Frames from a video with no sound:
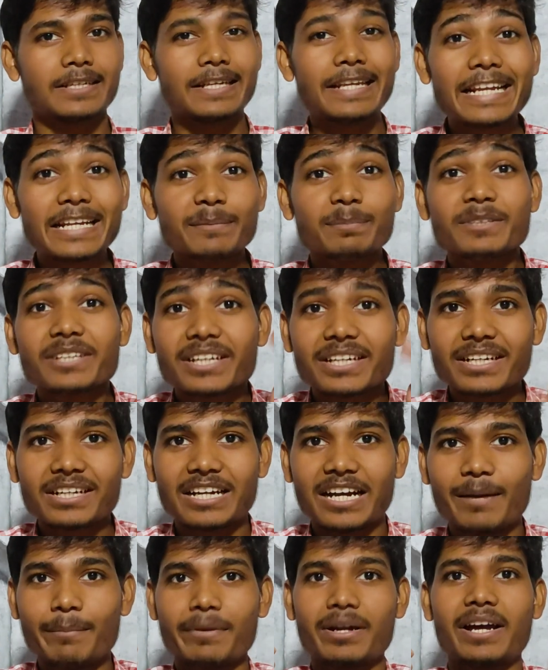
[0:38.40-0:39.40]
एक भी अगर
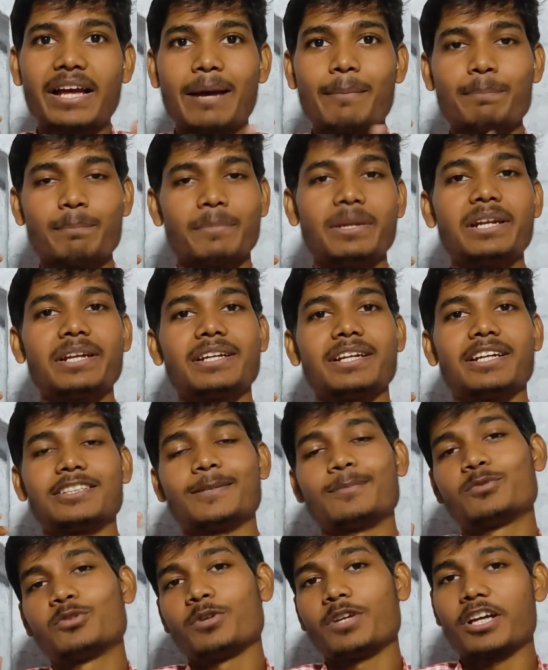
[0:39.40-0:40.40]
काम का ऐप मिल गया
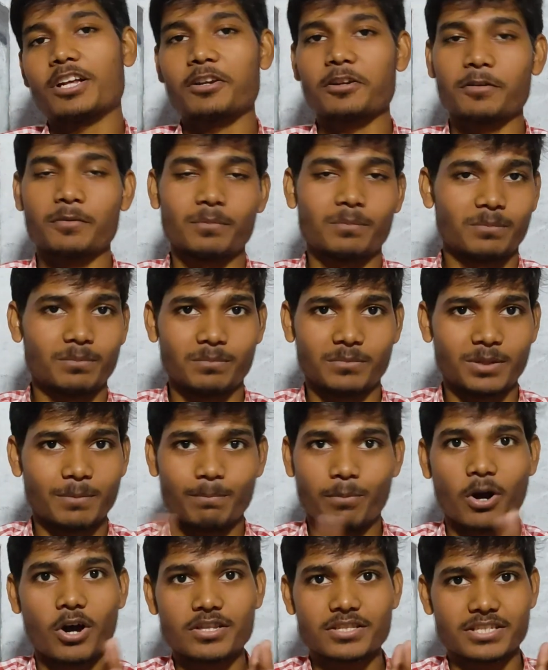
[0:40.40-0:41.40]
तब तो यार
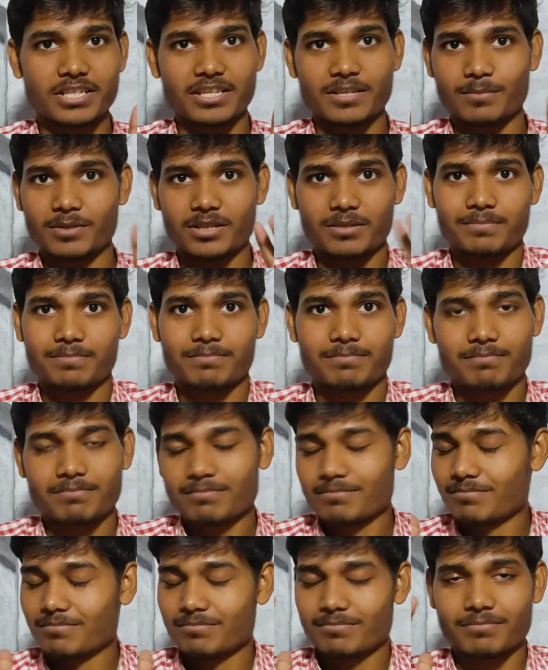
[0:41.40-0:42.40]
मतलब बहुत सही मतलब
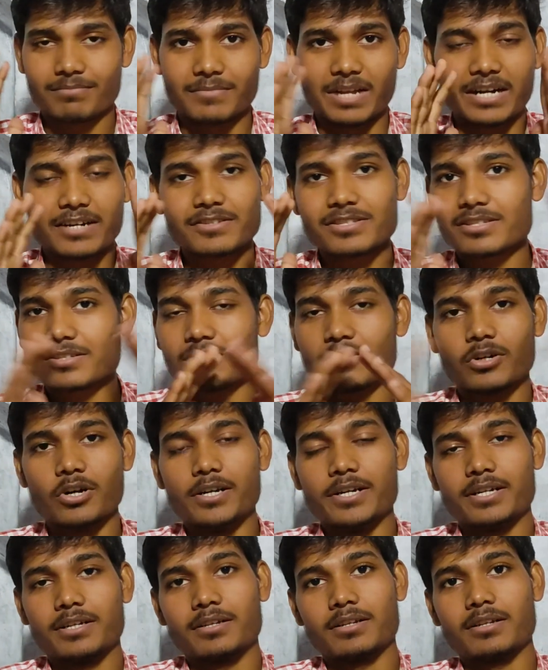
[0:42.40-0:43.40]
दैट इज़
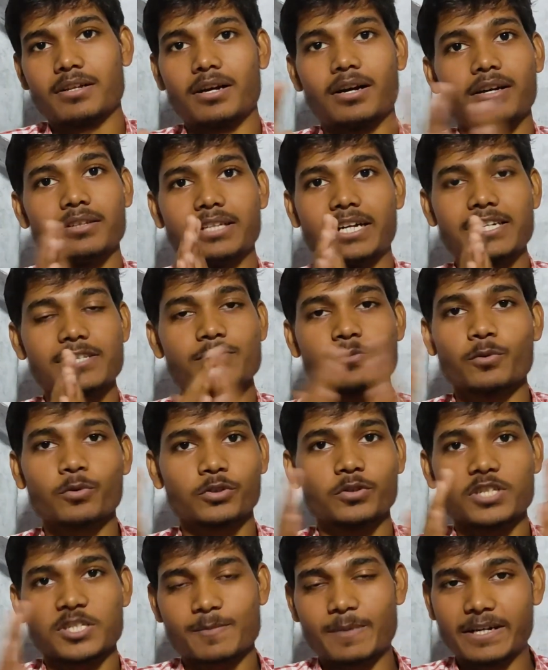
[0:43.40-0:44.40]
गुड दैट इज़
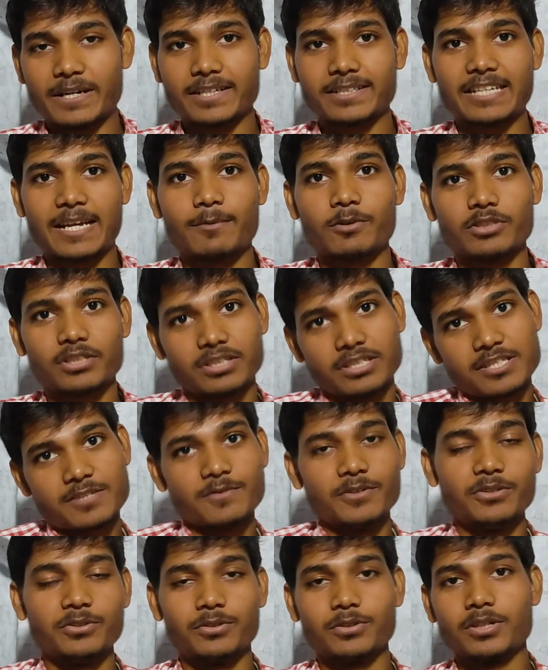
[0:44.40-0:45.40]
वर्थ स्पेंडिंग टाइम ऑन दिस
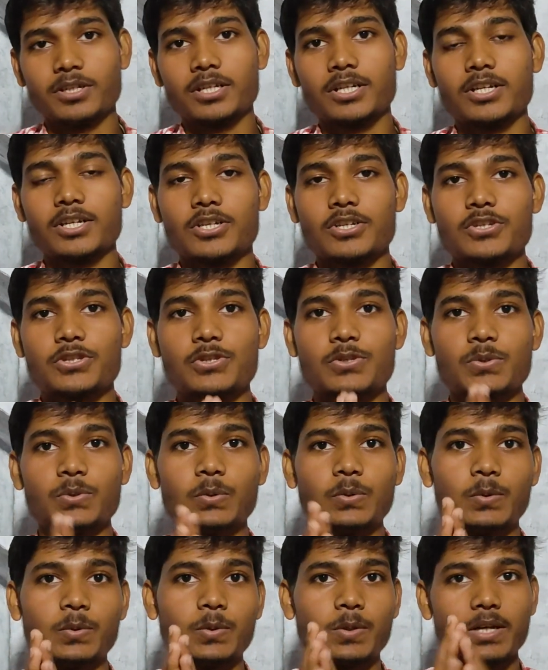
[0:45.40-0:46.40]
वीडियो सो
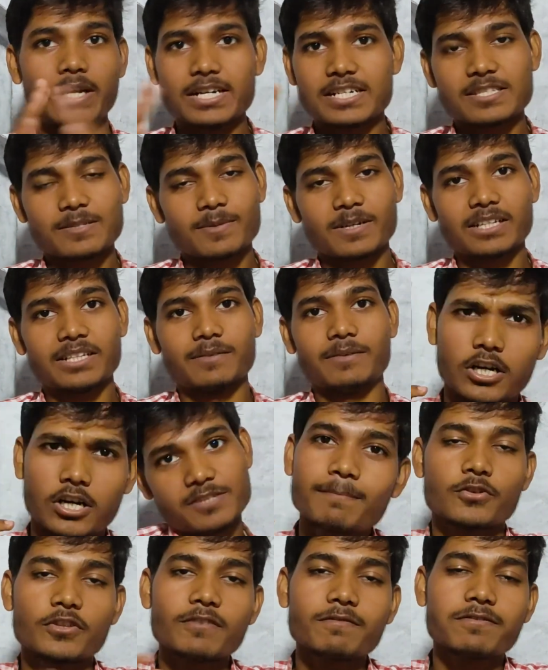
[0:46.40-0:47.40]
लेट्स बिगिन द वीडियो
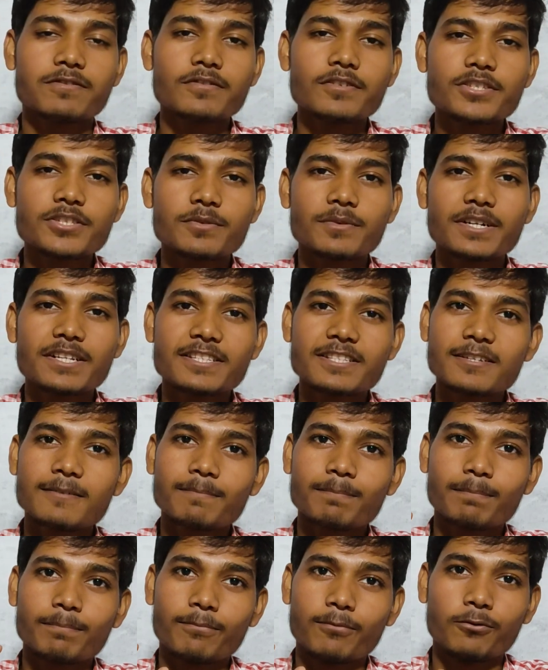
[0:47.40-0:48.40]
सो द फर्स्ट वन इज़ द
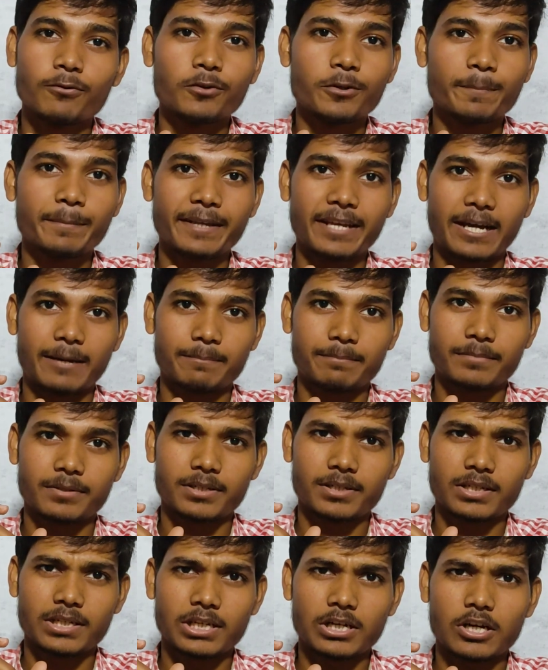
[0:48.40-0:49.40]
फोन पे ऐप
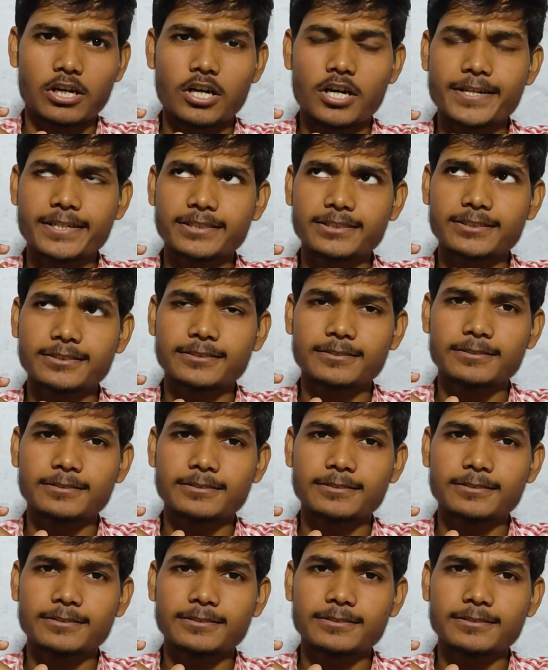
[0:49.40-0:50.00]
और